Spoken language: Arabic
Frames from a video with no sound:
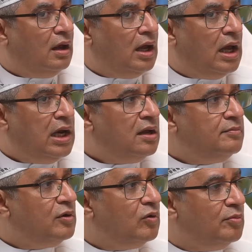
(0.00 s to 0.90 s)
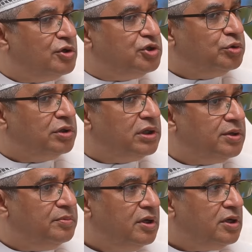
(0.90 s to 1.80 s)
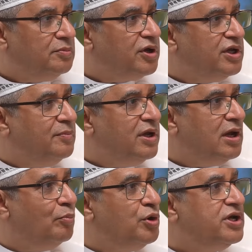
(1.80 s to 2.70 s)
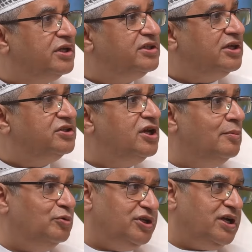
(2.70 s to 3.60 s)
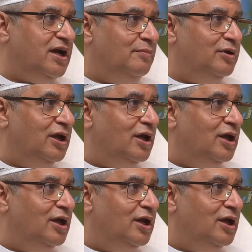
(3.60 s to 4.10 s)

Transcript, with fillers: هالعمل والمجهود الكبير يمكن يبي له بنيه تحتيه متكامله